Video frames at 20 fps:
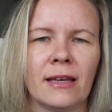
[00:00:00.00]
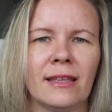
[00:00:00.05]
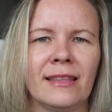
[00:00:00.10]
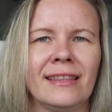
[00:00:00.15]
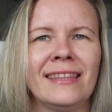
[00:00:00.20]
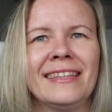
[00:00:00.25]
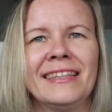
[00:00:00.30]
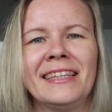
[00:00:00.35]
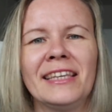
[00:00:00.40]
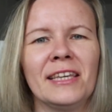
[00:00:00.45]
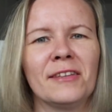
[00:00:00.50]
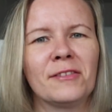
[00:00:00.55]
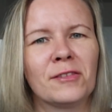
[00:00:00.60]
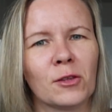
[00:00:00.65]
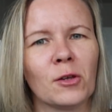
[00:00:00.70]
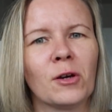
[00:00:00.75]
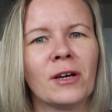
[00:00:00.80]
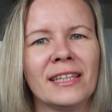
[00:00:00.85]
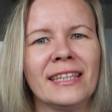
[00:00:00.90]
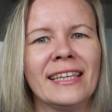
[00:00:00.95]
Не,
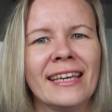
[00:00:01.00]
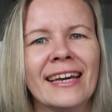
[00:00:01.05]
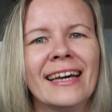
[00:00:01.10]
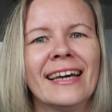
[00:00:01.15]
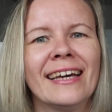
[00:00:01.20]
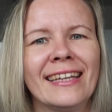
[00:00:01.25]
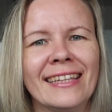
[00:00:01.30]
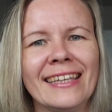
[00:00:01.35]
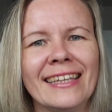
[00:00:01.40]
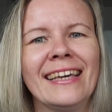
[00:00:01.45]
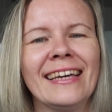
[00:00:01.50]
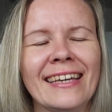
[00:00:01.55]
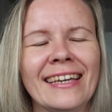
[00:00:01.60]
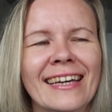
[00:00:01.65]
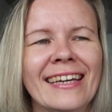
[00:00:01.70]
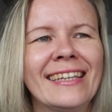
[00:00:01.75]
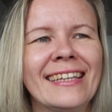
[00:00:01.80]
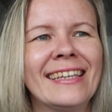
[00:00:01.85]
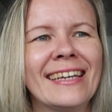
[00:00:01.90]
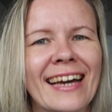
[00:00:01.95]
то, не, не,